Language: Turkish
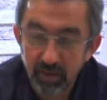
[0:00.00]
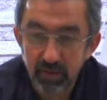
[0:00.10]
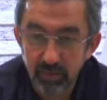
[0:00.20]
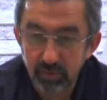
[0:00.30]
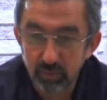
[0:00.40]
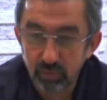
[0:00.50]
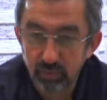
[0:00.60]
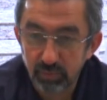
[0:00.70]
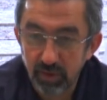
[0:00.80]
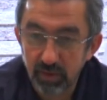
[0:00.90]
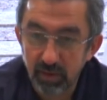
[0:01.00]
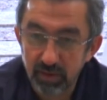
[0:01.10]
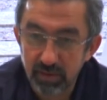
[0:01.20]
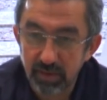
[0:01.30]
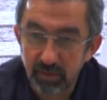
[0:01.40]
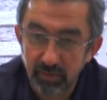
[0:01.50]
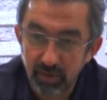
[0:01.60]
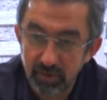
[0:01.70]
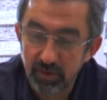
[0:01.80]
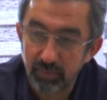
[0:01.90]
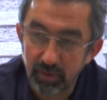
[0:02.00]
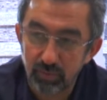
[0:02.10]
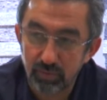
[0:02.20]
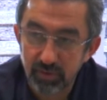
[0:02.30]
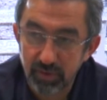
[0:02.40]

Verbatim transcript: gibi durumlarda unstable angina pectoris